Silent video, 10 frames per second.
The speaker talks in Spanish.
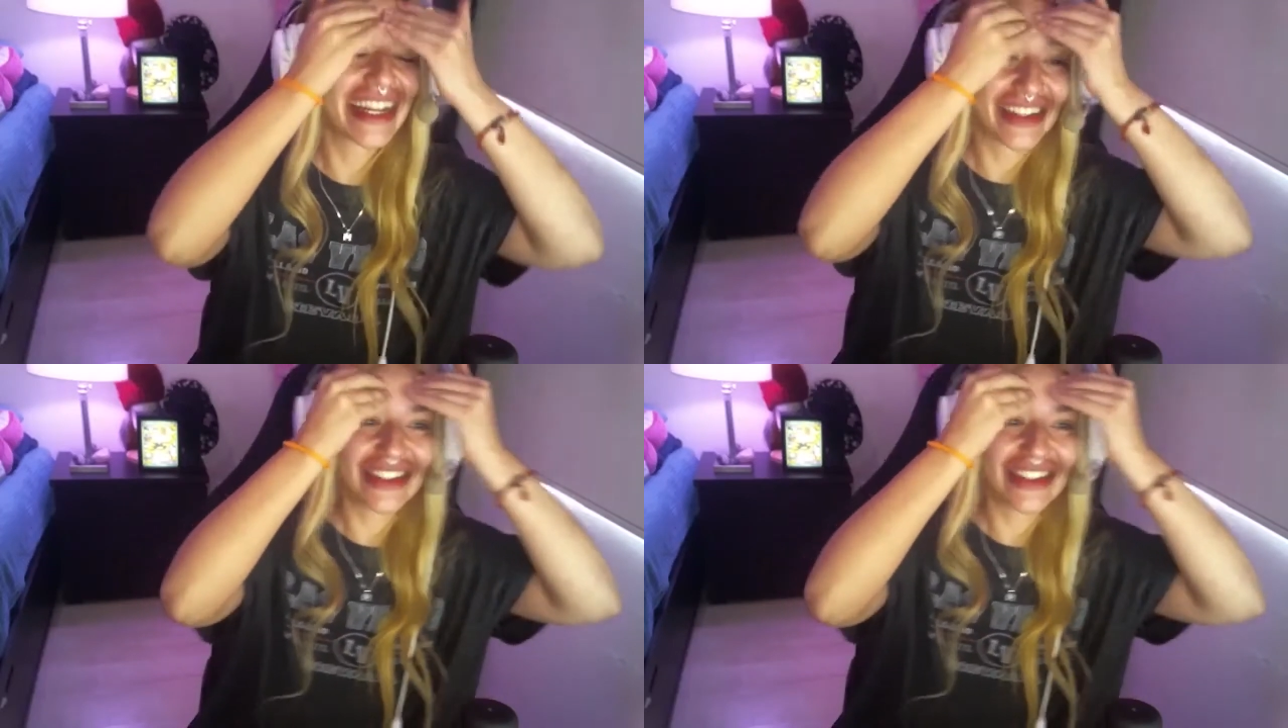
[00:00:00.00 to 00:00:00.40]

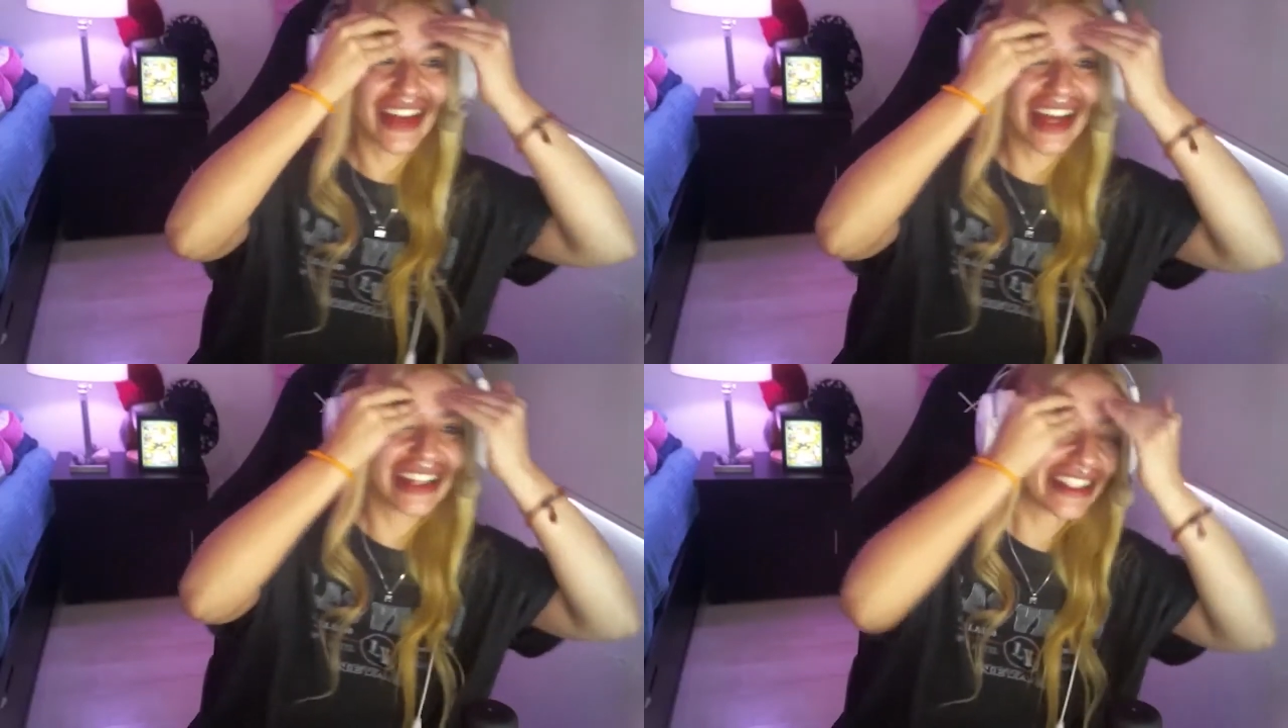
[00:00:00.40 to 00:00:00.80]
Sí, no
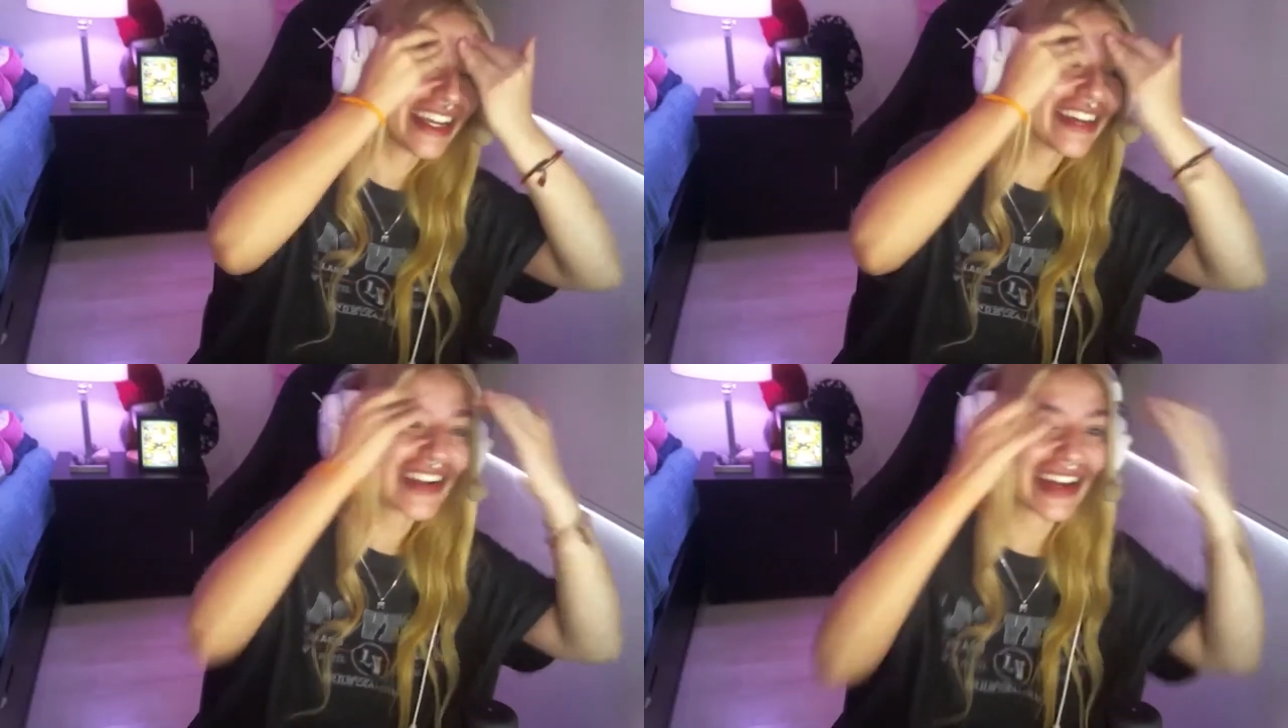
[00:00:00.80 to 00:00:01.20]
sé
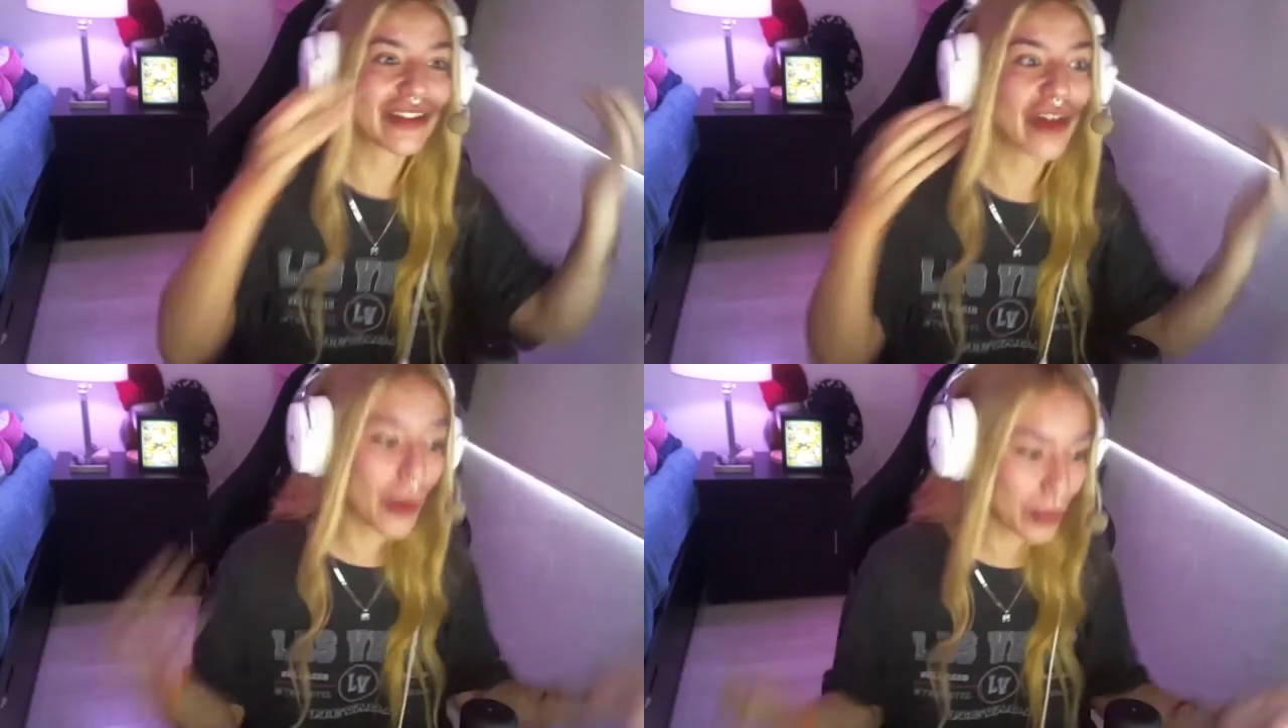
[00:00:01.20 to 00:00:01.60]
así,
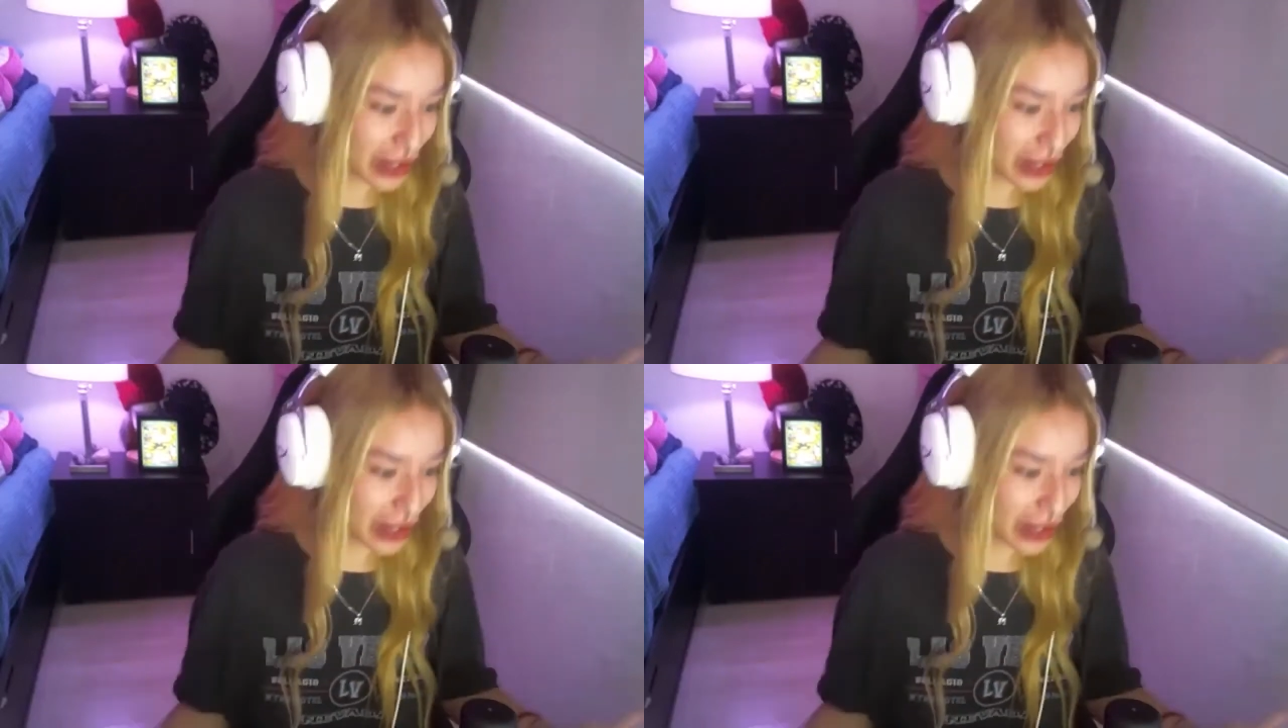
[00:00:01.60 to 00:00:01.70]
güey. No,